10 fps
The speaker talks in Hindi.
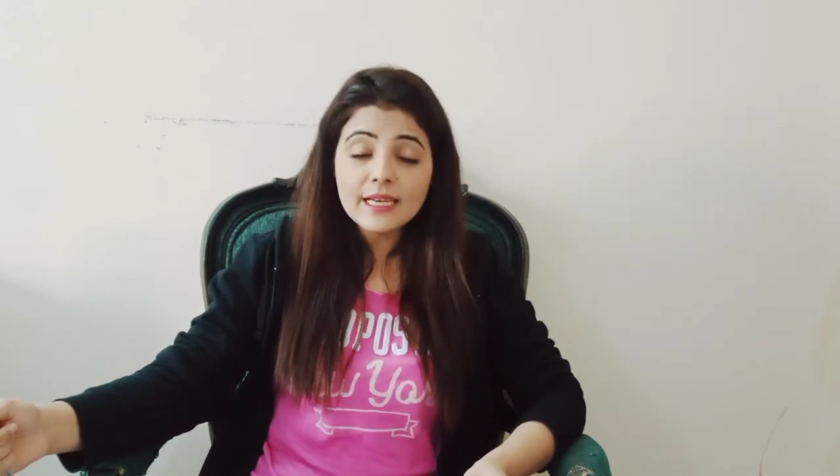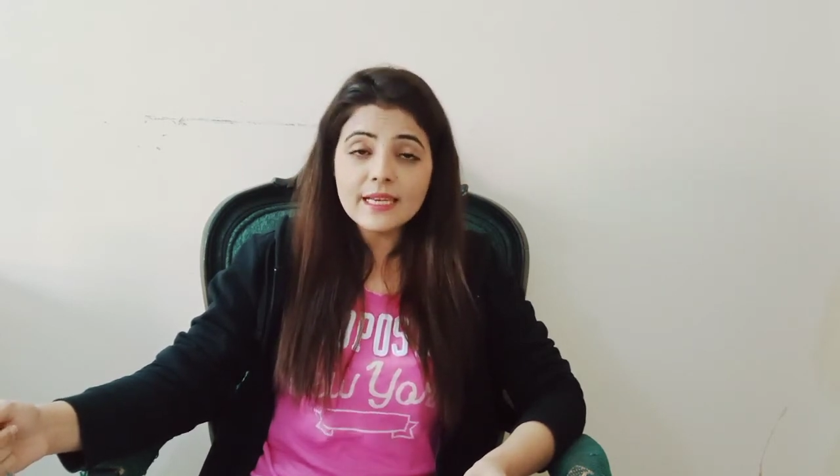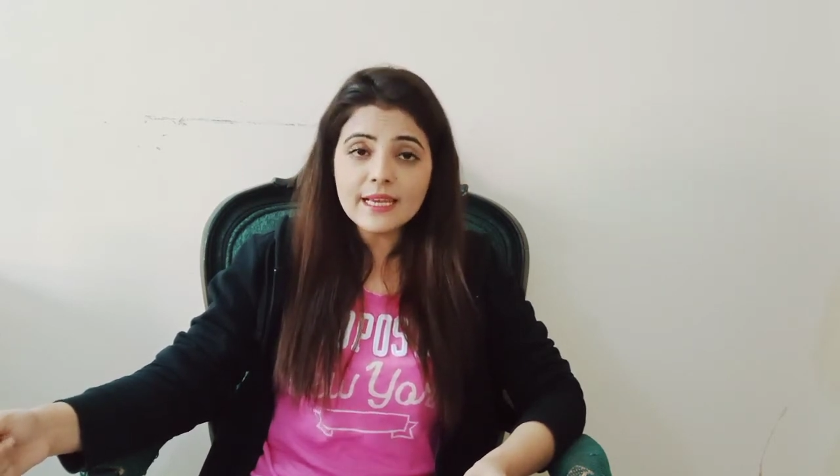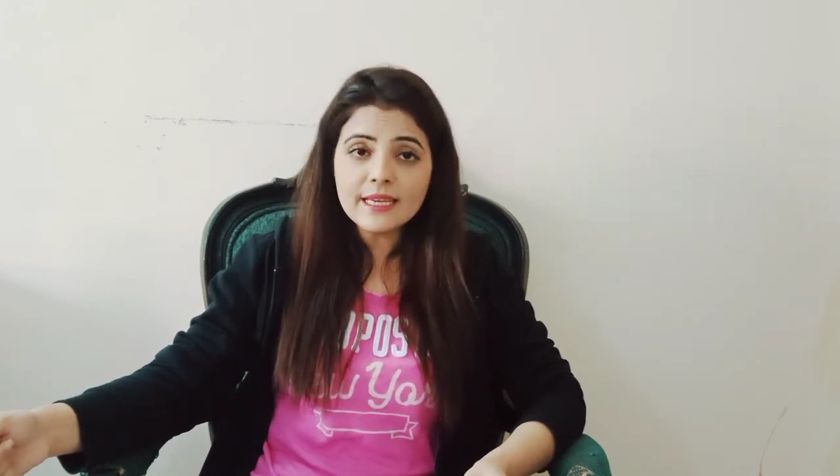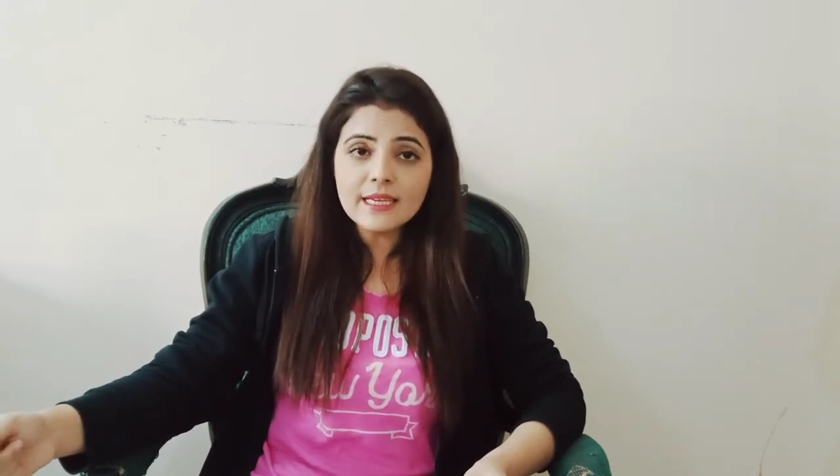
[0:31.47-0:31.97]

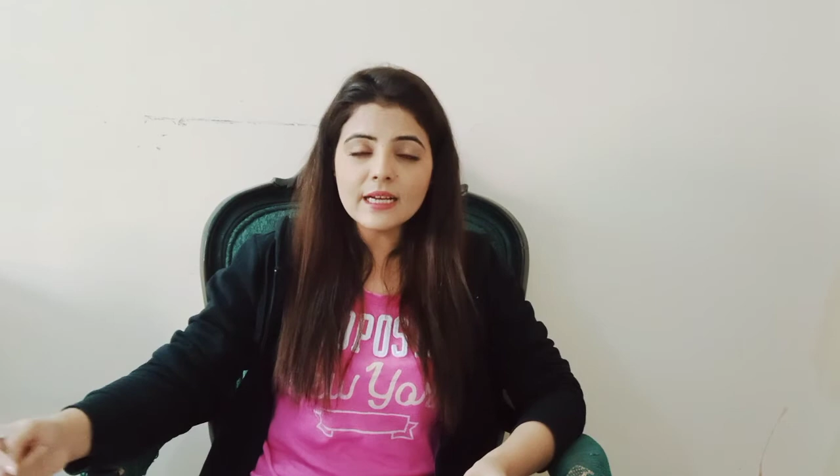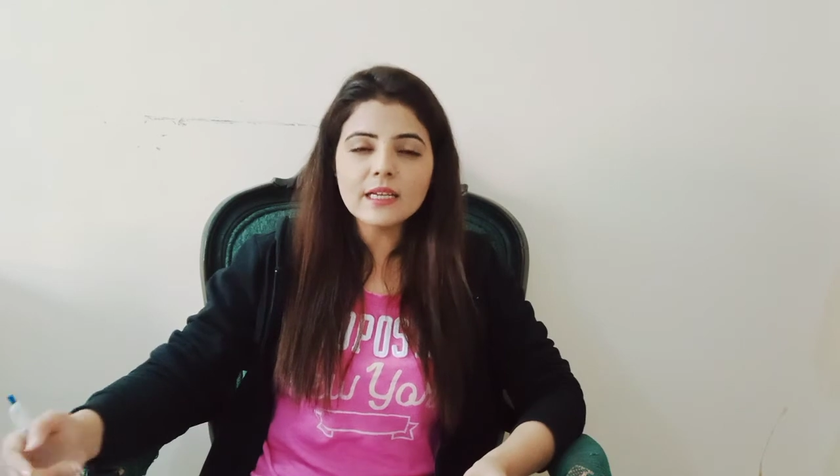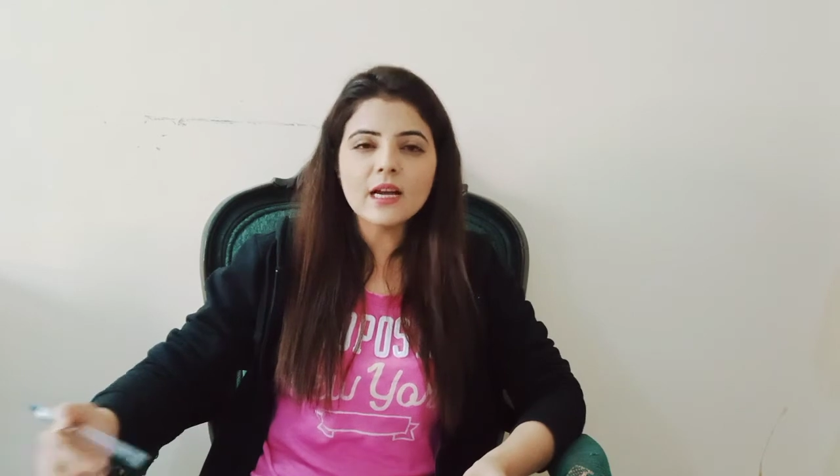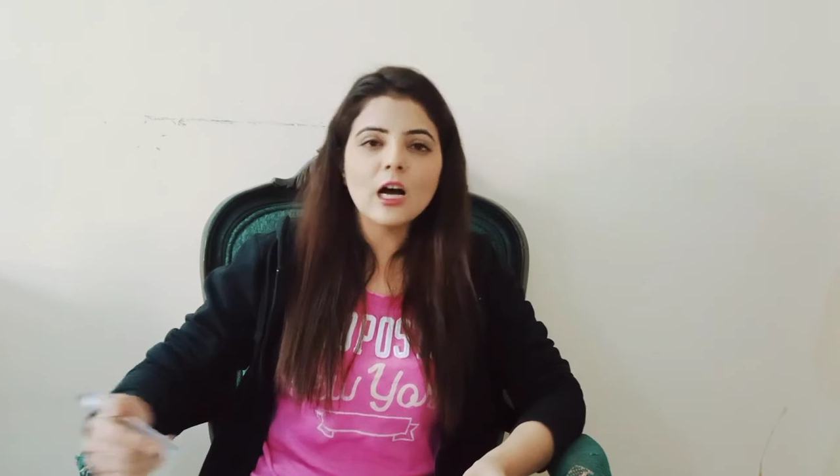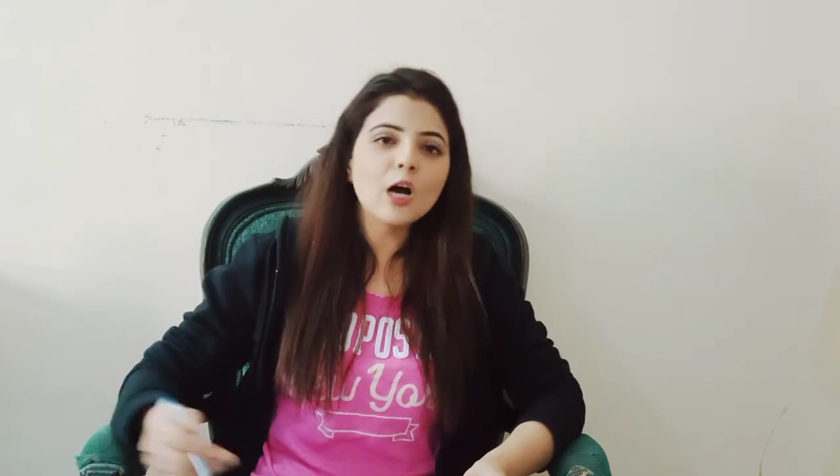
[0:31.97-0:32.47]
लेकिन
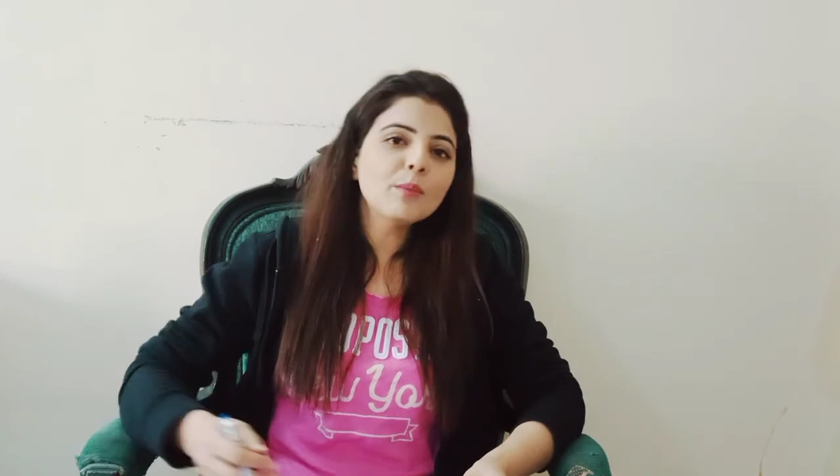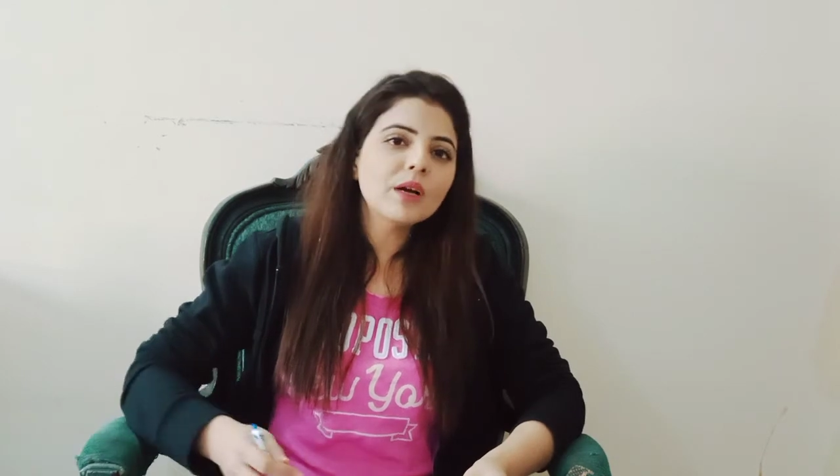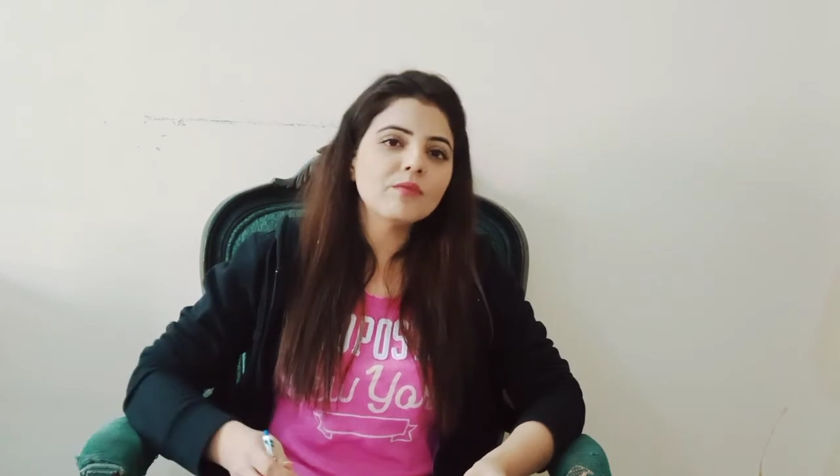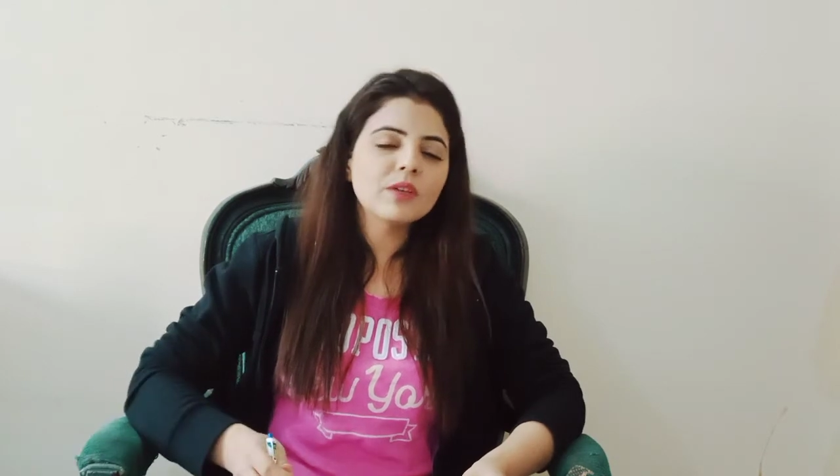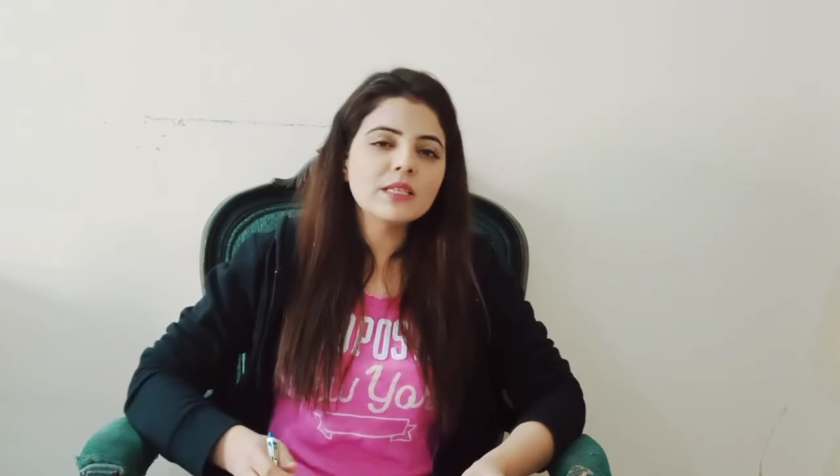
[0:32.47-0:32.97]
अगर
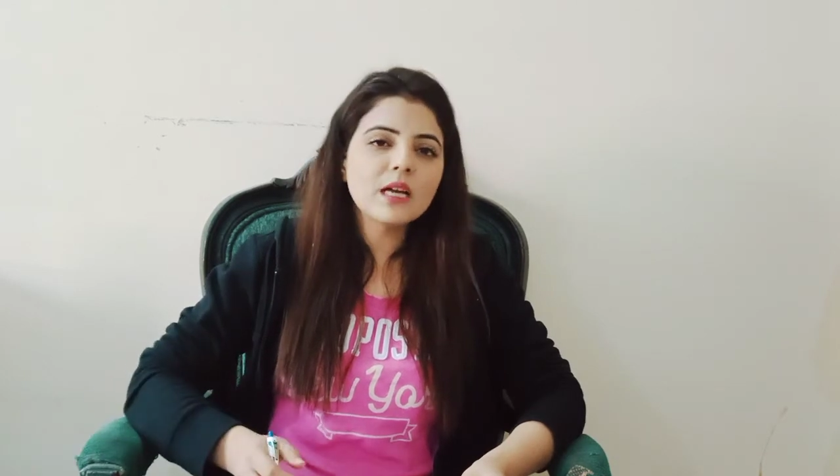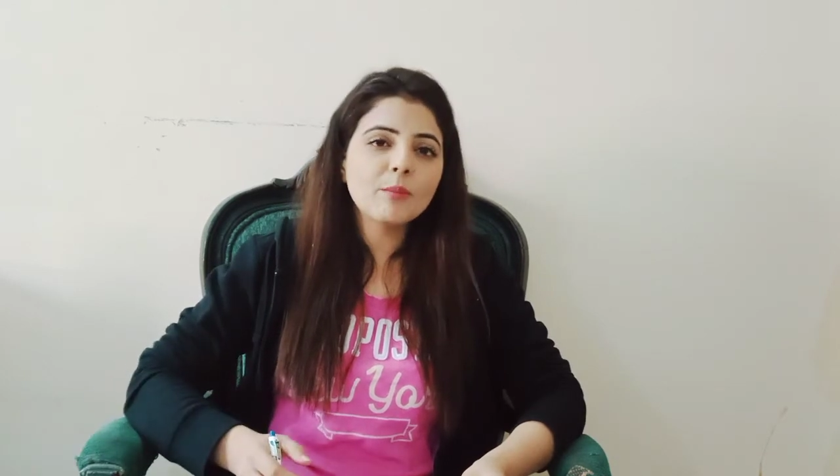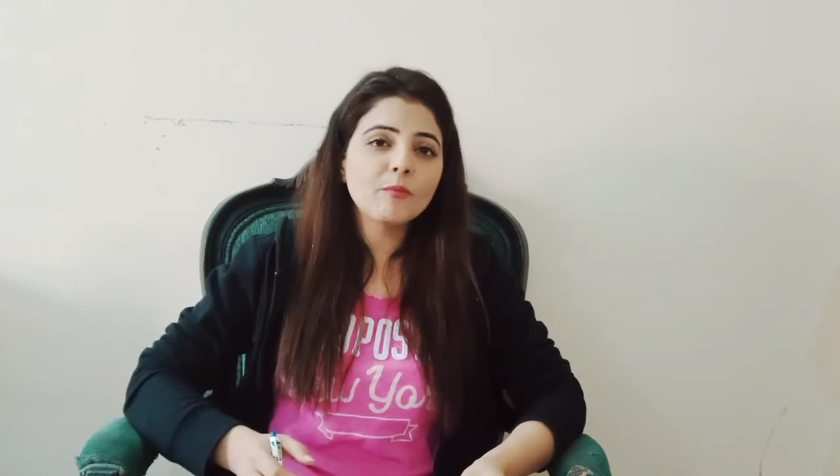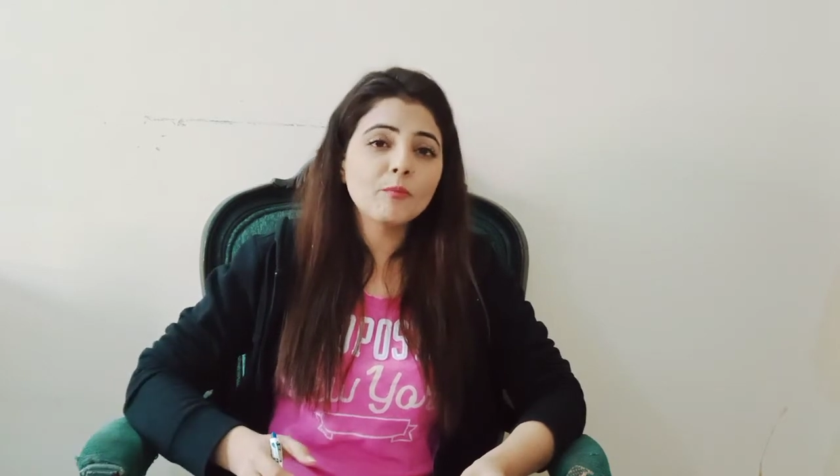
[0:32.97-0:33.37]
आपका वीज़ा